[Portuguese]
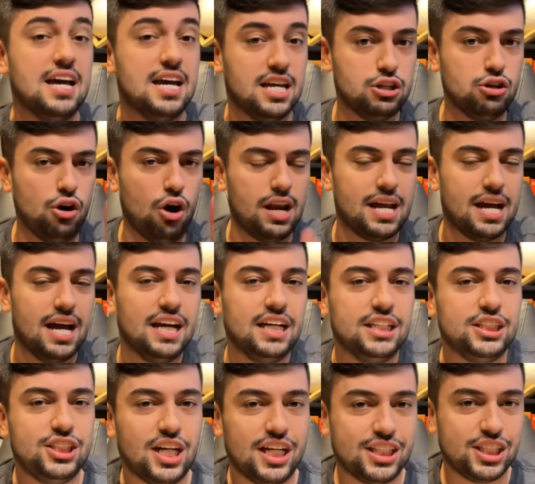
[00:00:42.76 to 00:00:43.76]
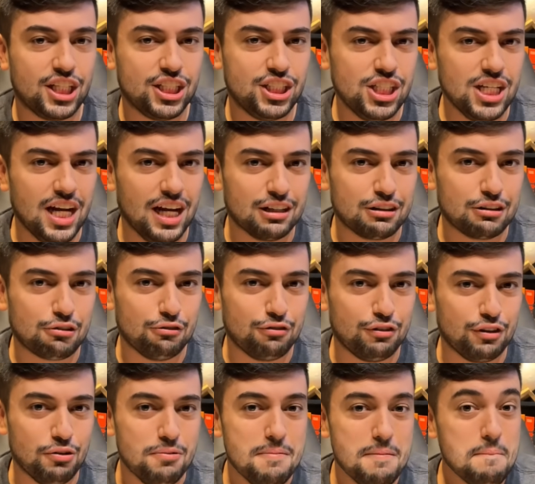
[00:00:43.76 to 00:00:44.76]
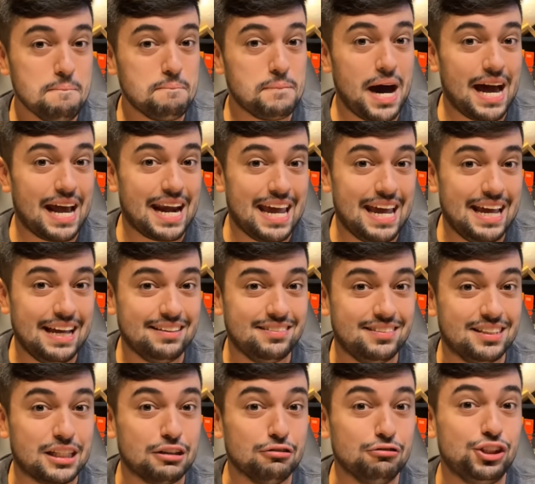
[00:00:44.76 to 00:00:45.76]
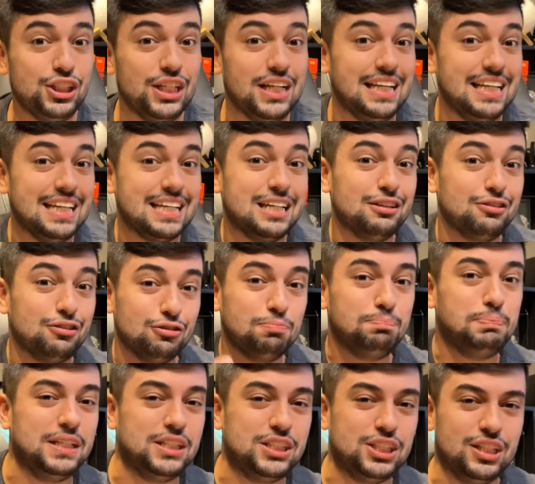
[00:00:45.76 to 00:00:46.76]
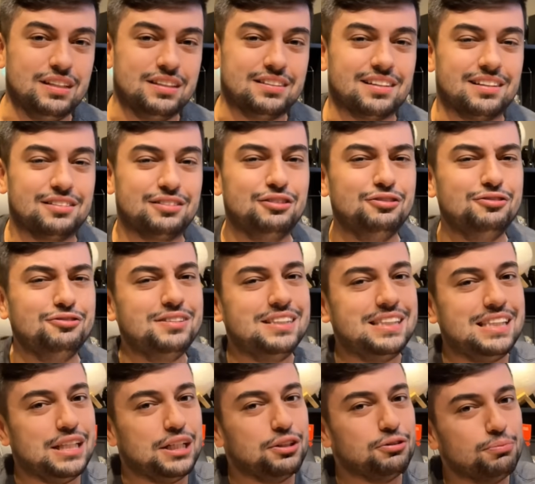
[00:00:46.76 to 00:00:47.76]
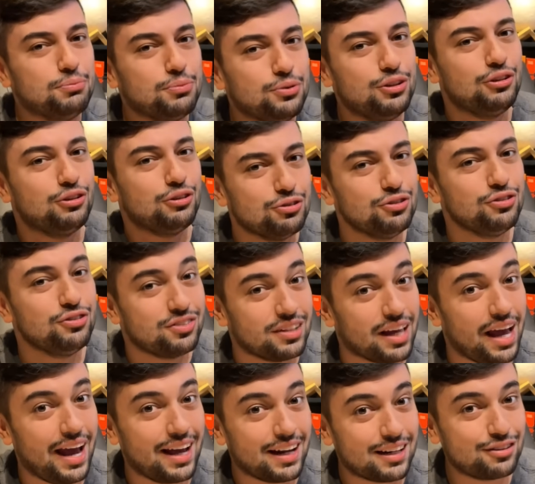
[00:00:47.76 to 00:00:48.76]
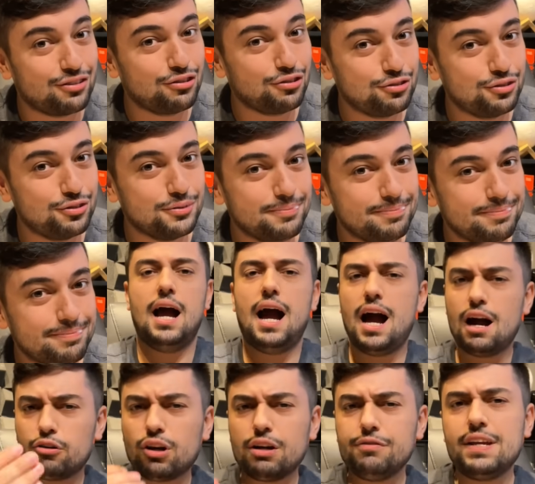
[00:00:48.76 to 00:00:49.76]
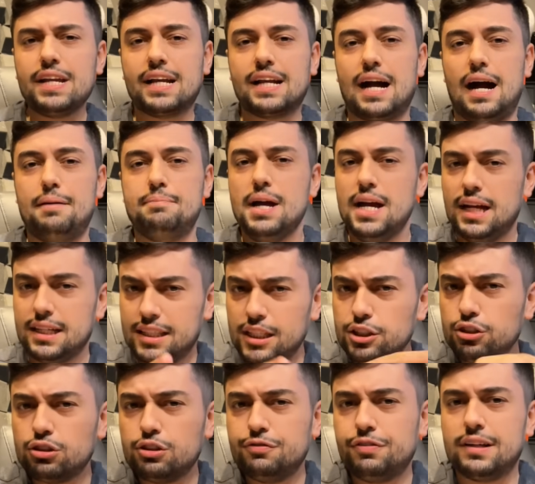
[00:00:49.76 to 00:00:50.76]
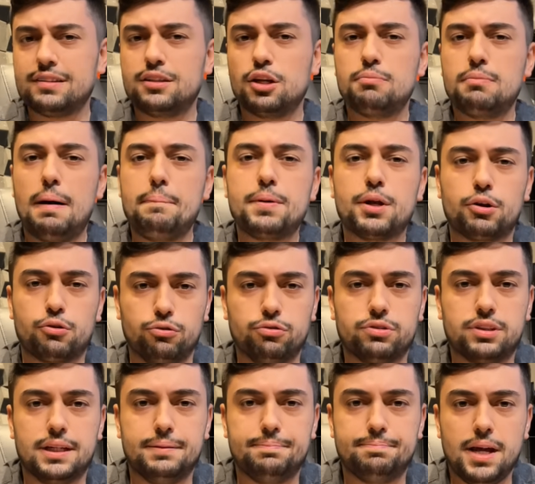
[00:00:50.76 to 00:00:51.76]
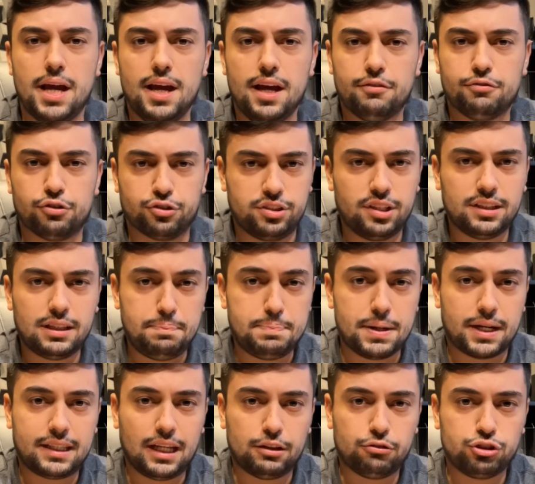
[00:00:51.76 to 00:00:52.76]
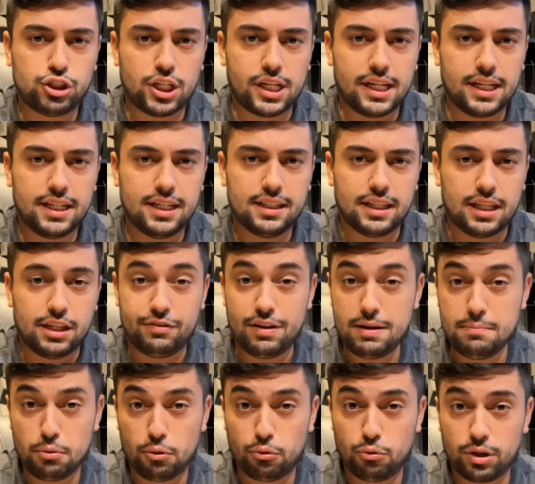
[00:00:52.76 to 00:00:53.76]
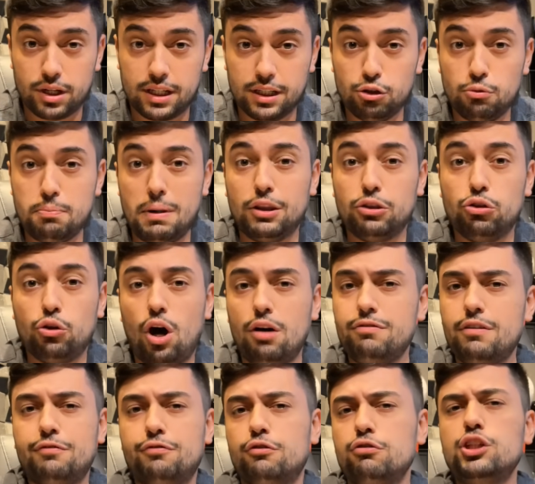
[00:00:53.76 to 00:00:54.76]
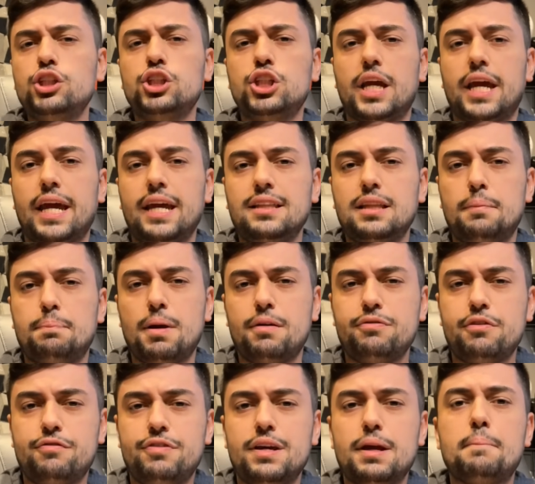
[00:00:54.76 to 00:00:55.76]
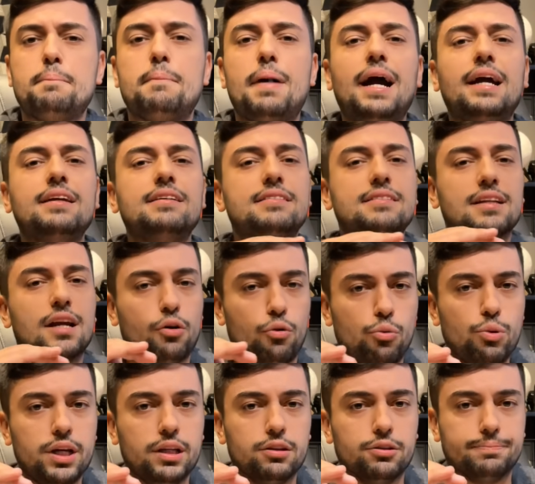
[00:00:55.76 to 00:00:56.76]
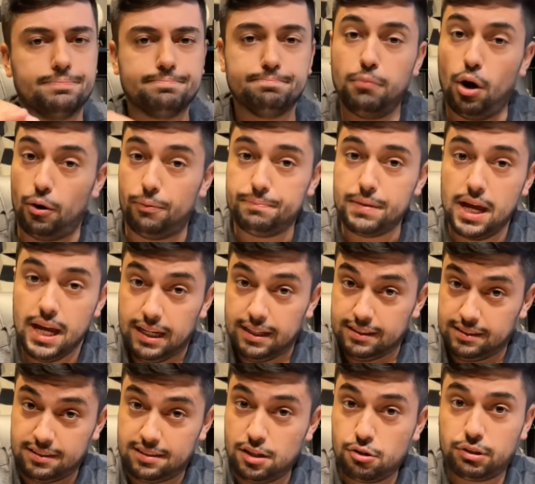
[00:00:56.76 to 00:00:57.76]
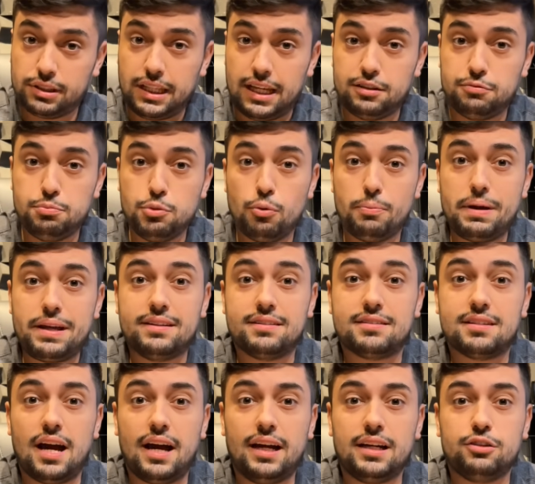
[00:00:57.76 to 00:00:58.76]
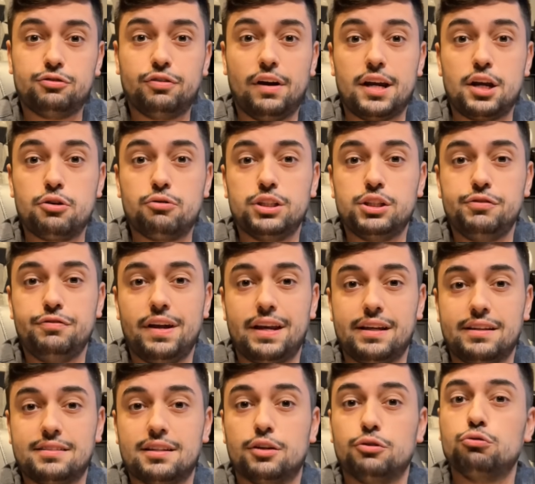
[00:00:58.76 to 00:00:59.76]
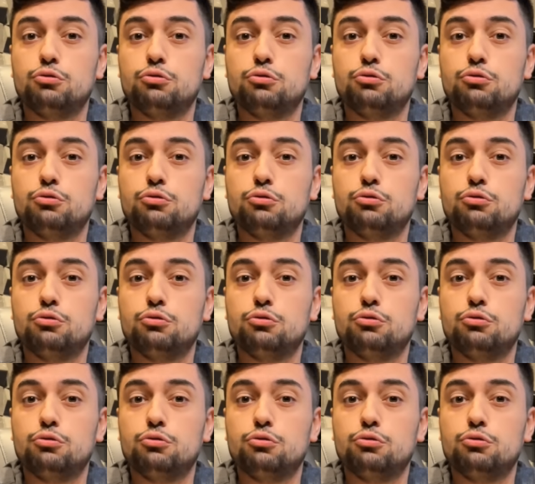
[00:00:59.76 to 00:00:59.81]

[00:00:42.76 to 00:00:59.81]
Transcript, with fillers: E olha, já te adianto, viu? Parece que o chilique dos petistas não deu muito certo. Agora vem cá, deixa eu te fazer uma pergunta. Você anda apertado de grana e vem procurando uma nova fonte de renda para viver mais tranquilo? Bom, se 5 a 10 mil mensais fariam a diferença no